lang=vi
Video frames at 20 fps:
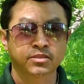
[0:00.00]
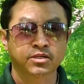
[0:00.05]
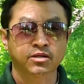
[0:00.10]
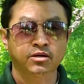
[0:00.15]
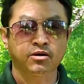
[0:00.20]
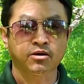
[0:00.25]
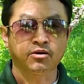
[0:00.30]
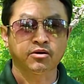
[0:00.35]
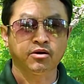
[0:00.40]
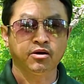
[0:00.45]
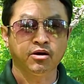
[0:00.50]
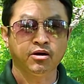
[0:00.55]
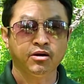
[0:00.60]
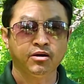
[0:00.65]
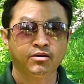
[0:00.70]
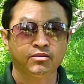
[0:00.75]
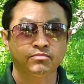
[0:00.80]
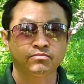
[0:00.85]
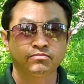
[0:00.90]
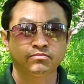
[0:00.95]
họ nó
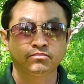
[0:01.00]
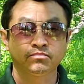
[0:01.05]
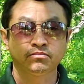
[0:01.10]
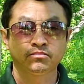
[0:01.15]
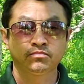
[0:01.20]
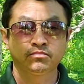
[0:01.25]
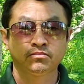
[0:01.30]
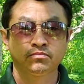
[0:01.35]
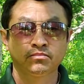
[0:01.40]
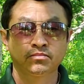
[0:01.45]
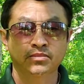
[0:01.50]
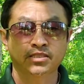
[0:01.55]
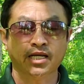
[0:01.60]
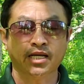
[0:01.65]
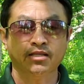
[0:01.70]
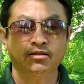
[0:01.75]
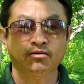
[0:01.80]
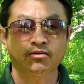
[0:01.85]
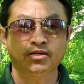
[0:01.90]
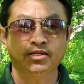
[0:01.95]
chạy
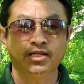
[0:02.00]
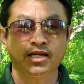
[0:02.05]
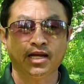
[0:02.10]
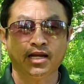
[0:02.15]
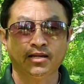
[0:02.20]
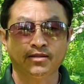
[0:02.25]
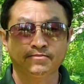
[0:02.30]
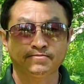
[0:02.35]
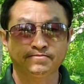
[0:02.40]
tới đi chả